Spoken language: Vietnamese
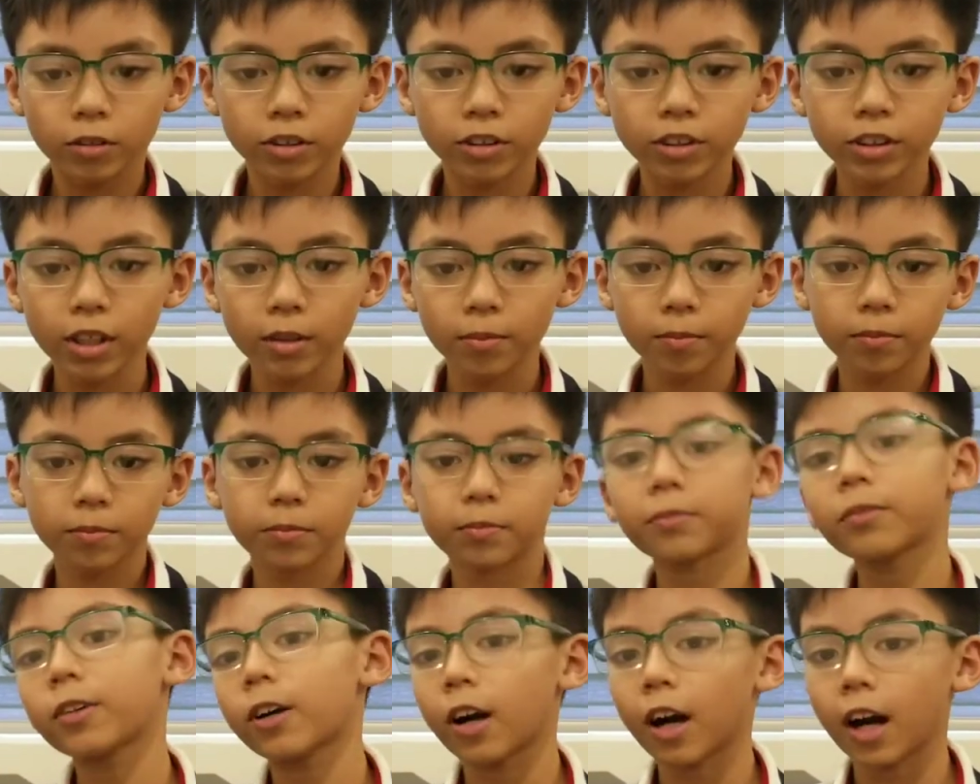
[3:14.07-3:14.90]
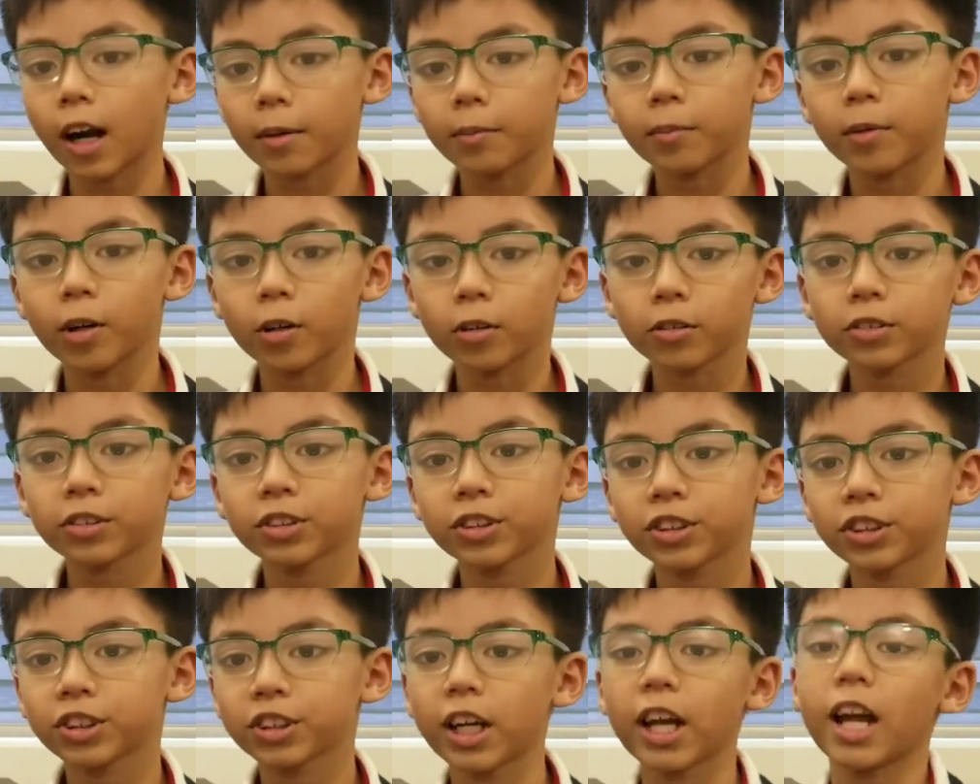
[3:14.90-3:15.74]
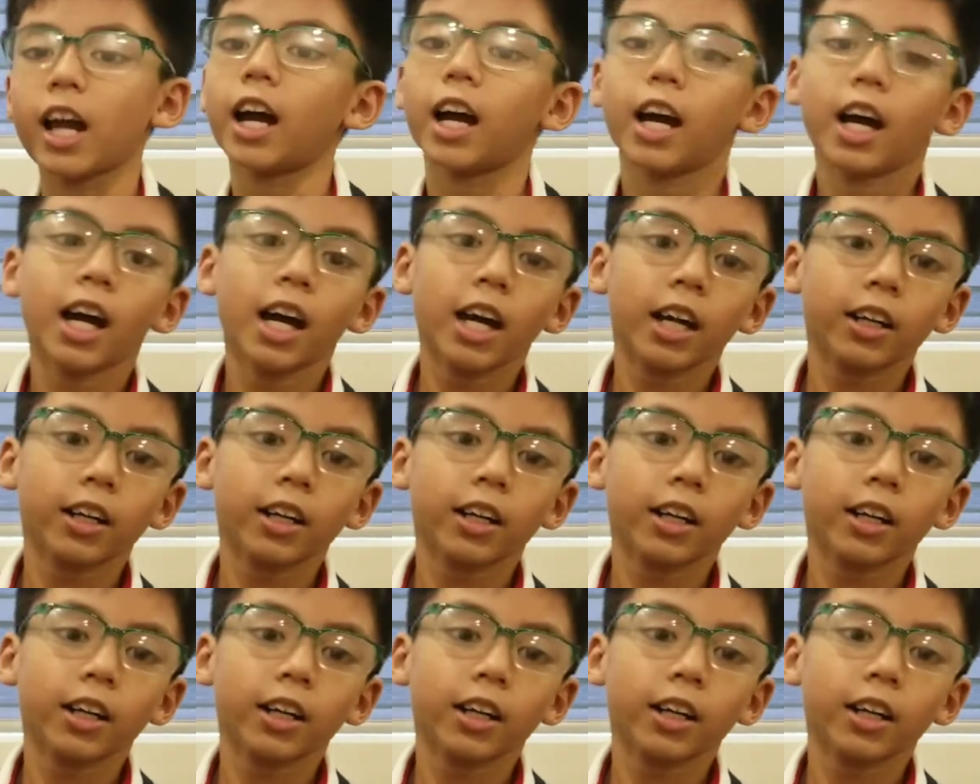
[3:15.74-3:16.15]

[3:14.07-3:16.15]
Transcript: subscribe một share